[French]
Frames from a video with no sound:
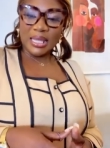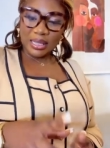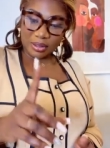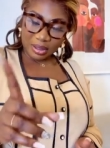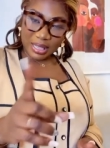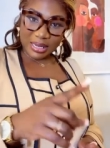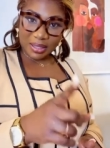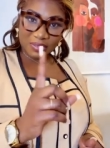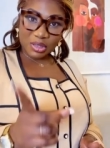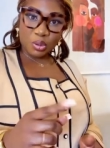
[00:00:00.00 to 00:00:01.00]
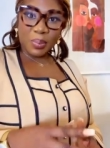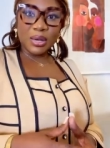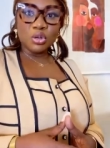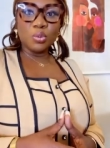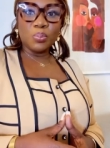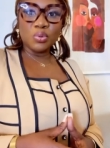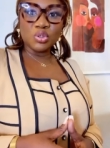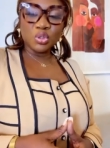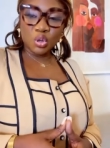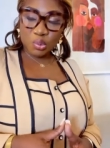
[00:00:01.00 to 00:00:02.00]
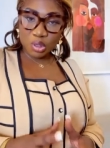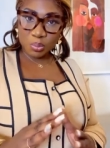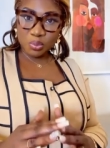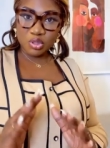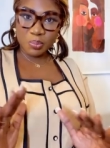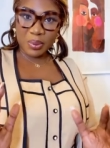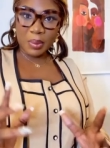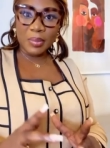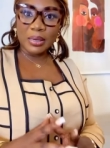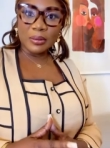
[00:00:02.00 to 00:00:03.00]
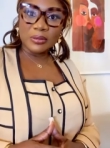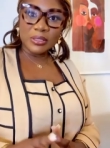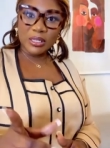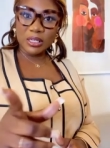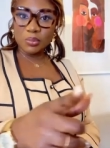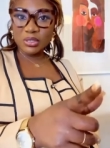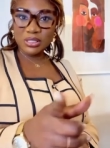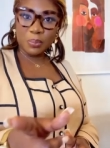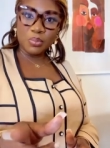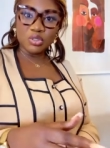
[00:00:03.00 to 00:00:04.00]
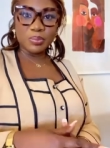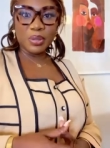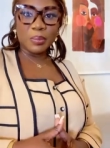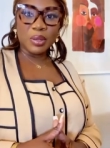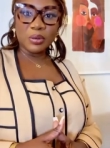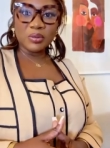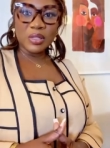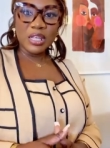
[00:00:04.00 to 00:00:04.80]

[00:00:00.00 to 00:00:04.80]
Quand quelqu'un vient te parler de pause, donne-lui une pause permanente. Écris-moi sa pause permanente.